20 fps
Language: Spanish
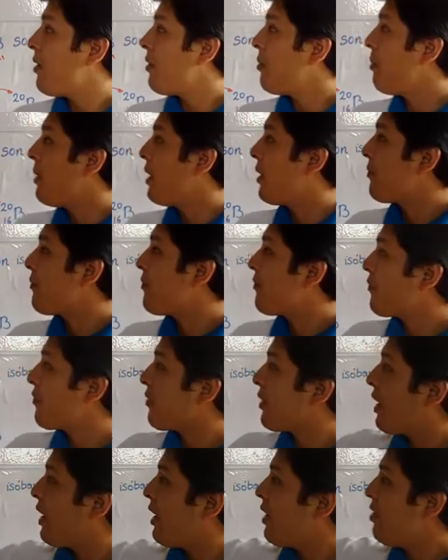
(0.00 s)
Bien,
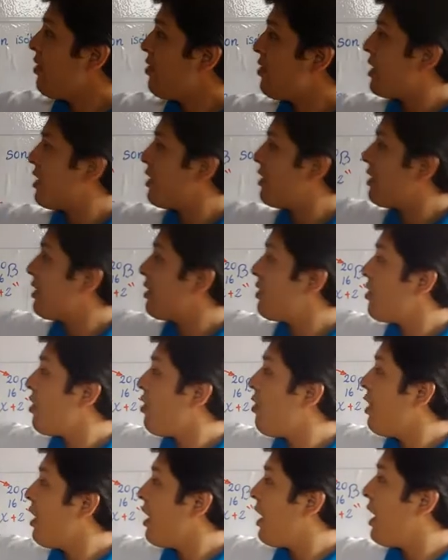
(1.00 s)
entonces
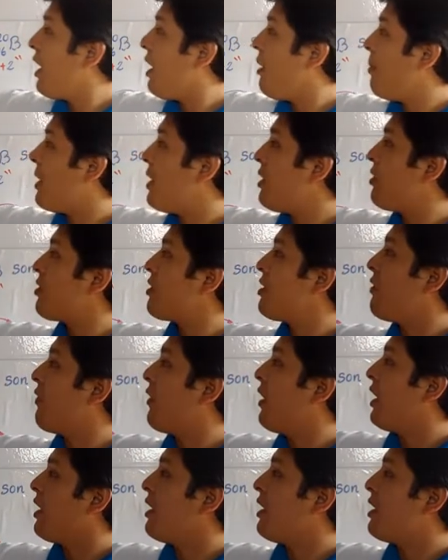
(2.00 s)
son elementos
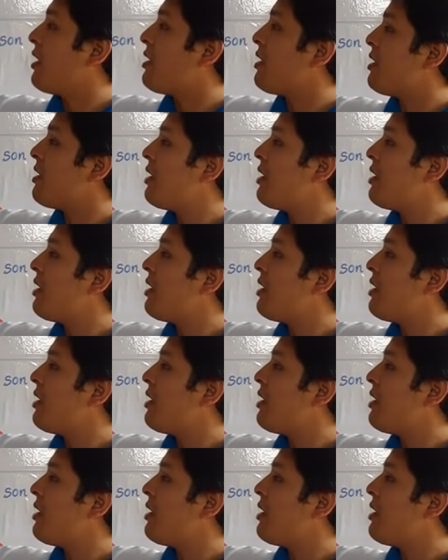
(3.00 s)
diferentes.